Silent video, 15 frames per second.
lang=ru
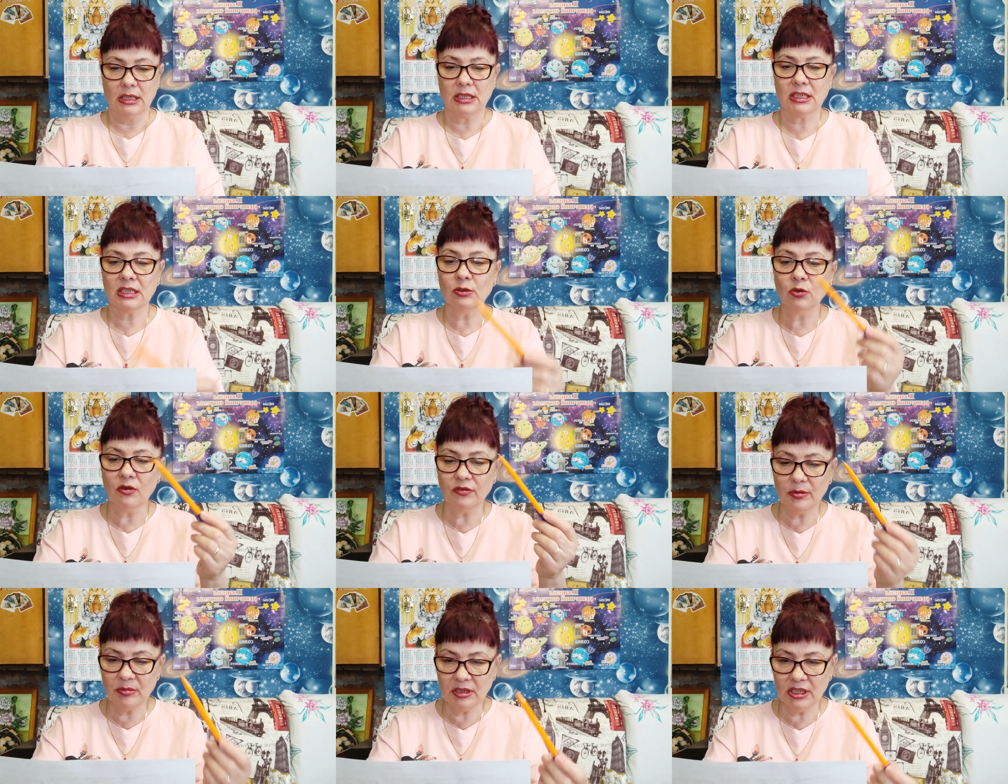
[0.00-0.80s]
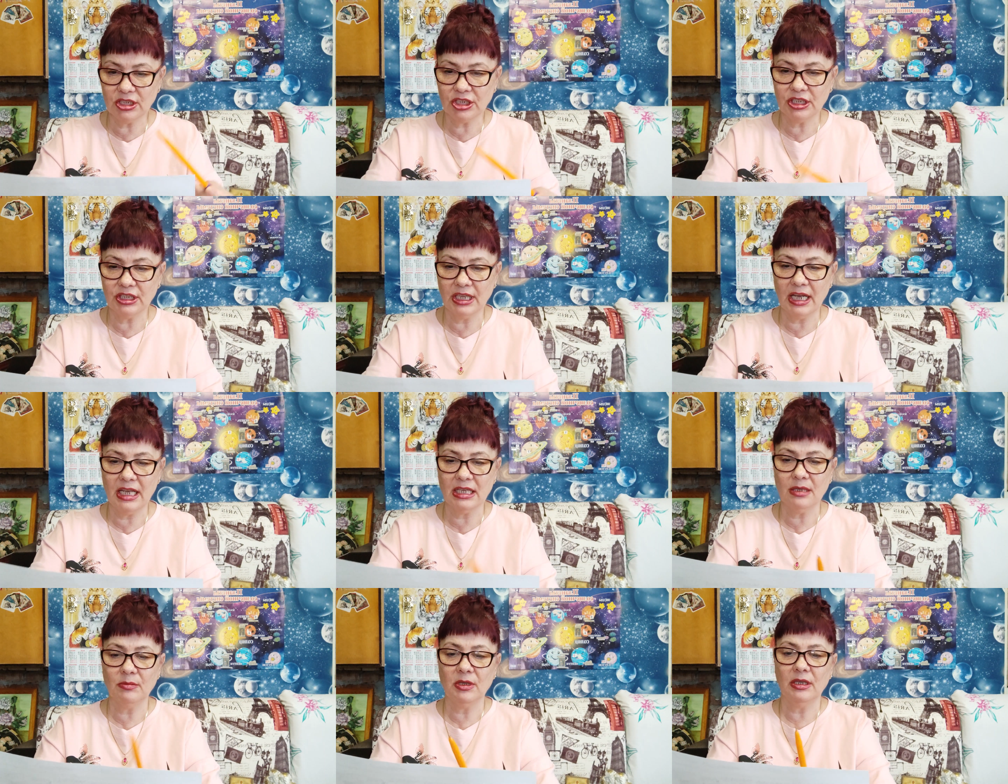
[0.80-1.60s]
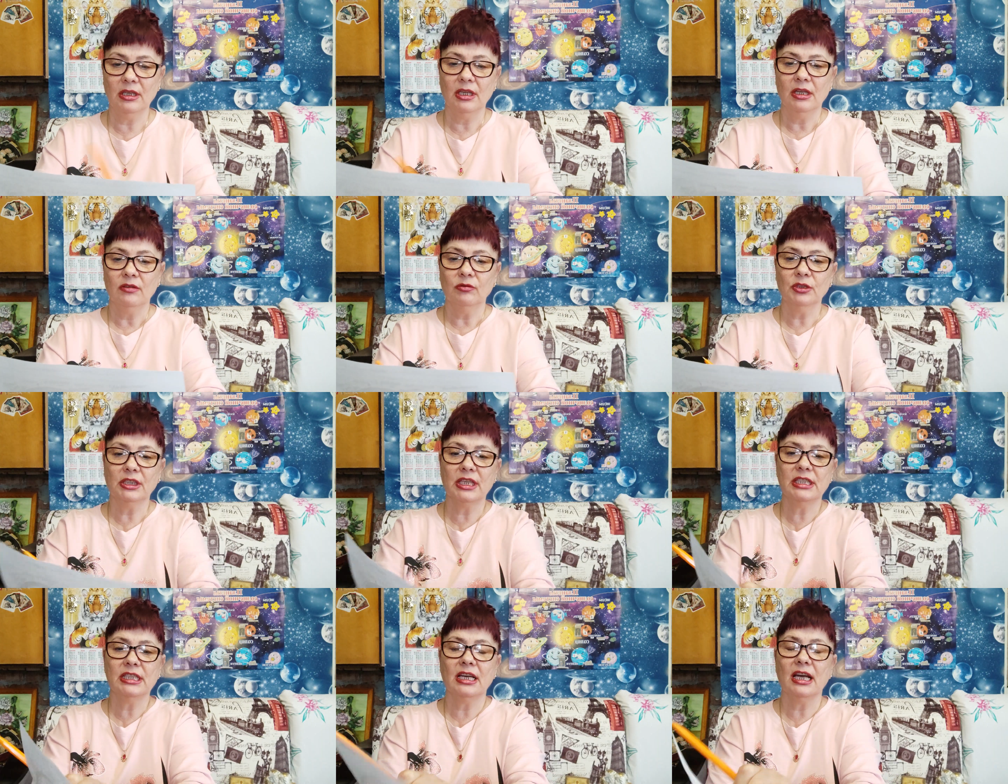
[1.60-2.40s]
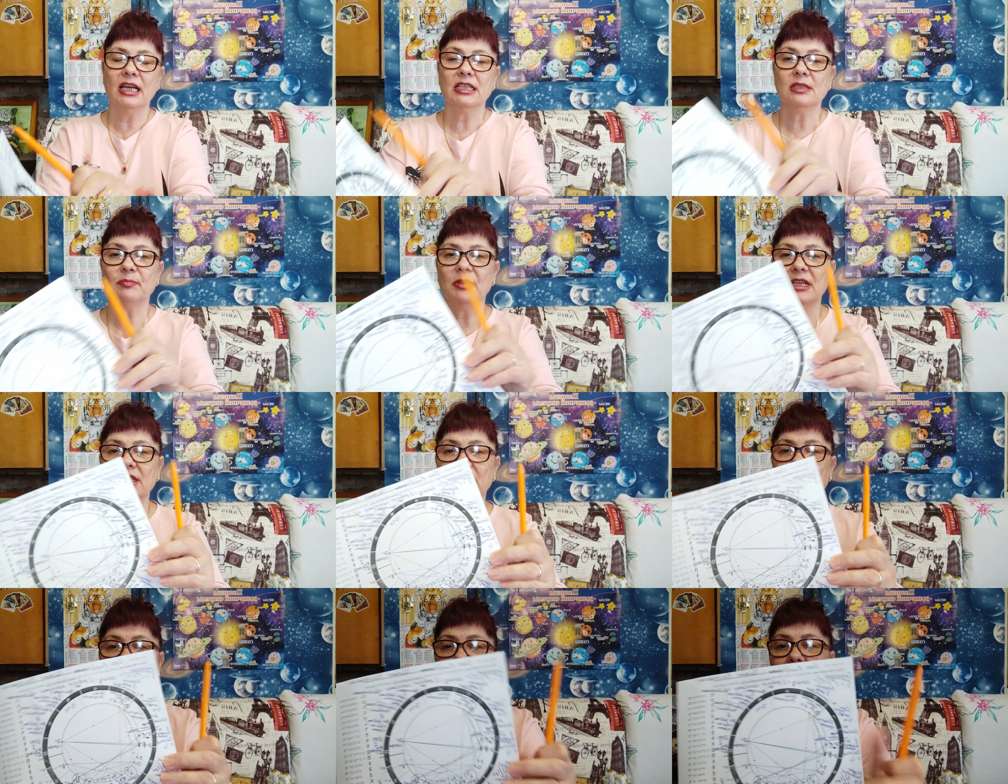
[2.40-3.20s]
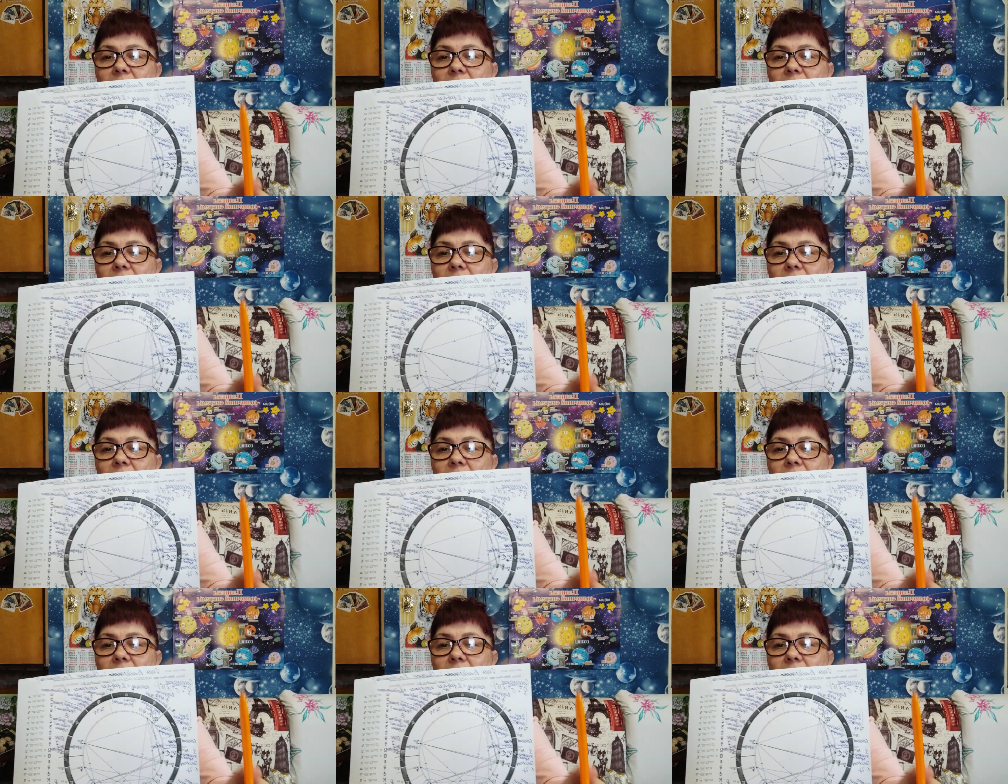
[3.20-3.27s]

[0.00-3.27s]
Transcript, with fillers: с новыми начинаниями. Вот эти а сплошные